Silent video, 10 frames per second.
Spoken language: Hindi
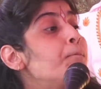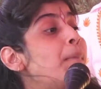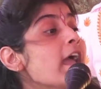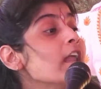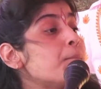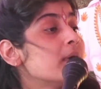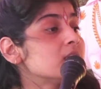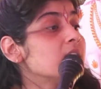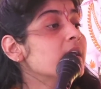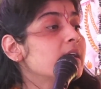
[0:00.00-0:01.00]
पैर
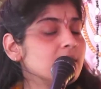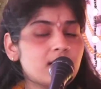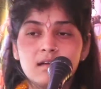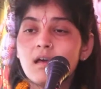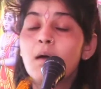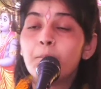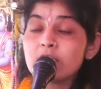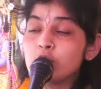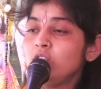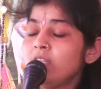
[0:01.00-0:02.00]
पड़ते हैं
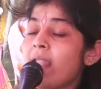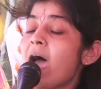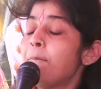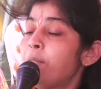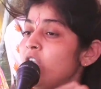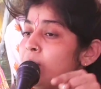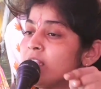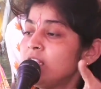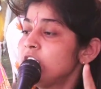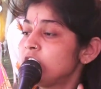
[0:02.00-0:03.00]
वसुंधरा
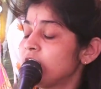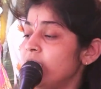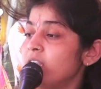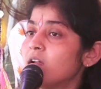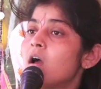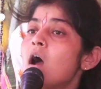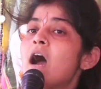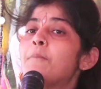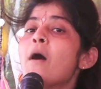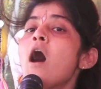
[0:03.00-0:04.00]
पुण्यवती चतेन
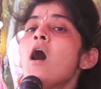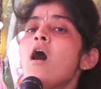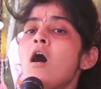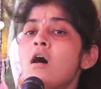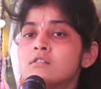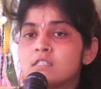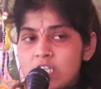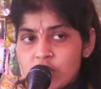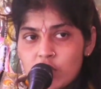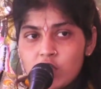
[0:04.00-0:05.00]
अपार
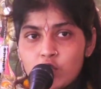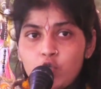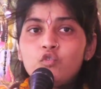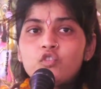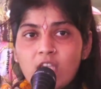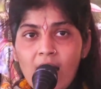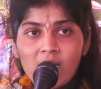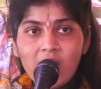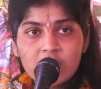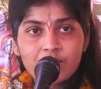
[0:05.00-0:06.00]
सचित सुख
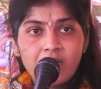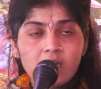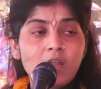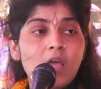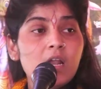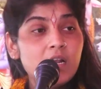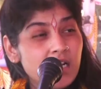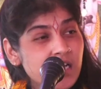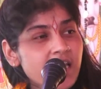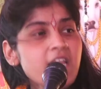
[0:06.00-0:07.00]
सागरेश्विन
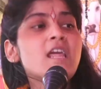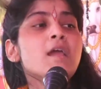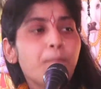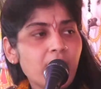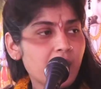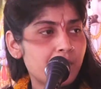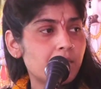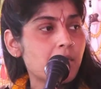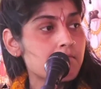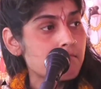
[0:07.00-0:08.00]
लीने परे
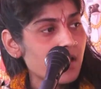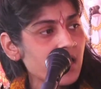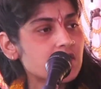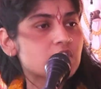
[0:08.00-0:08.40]
ब्रह्म मणि